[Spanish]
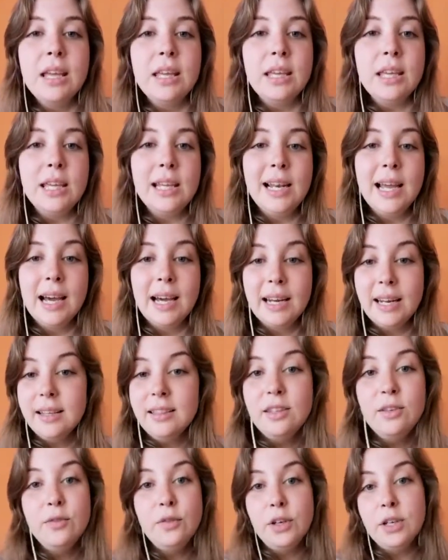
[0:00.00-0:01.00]
y la
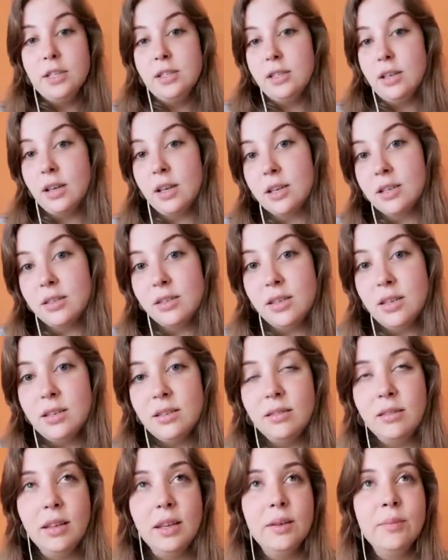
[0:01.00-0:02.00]
gran diferencia que
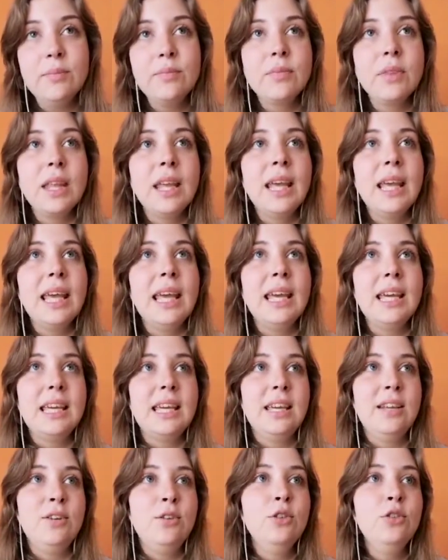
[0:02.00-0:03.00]
existe es
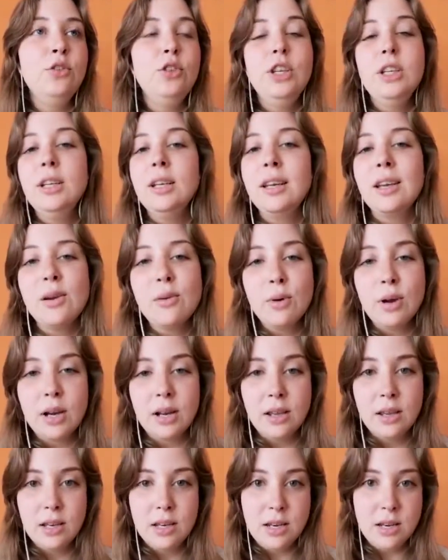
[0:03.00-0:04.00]
que no tiene que
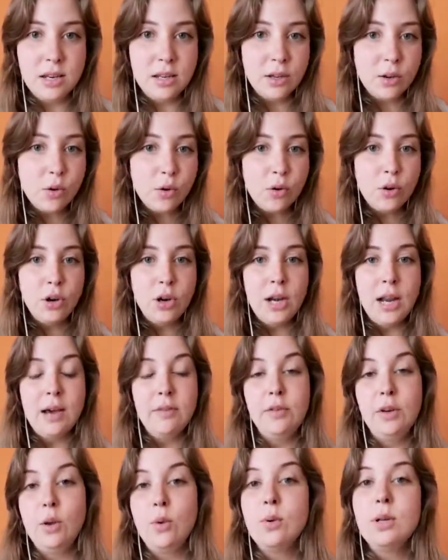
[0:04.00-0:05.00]
ver ni con
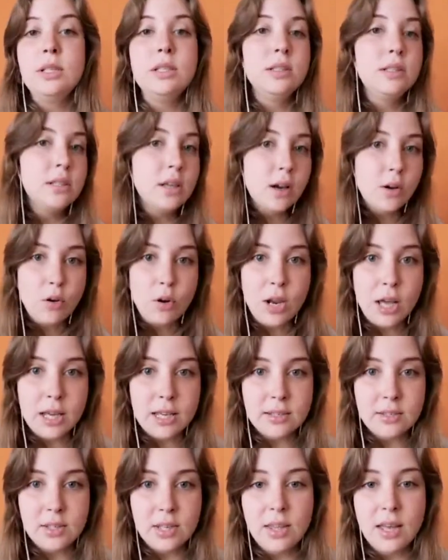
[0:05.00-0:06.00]
la frecuencia con la
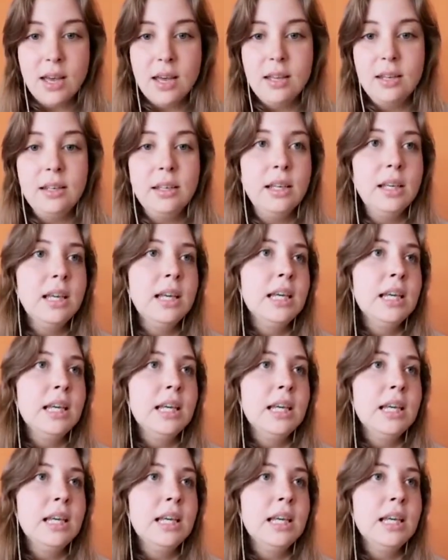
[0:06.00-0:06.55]
que se dan,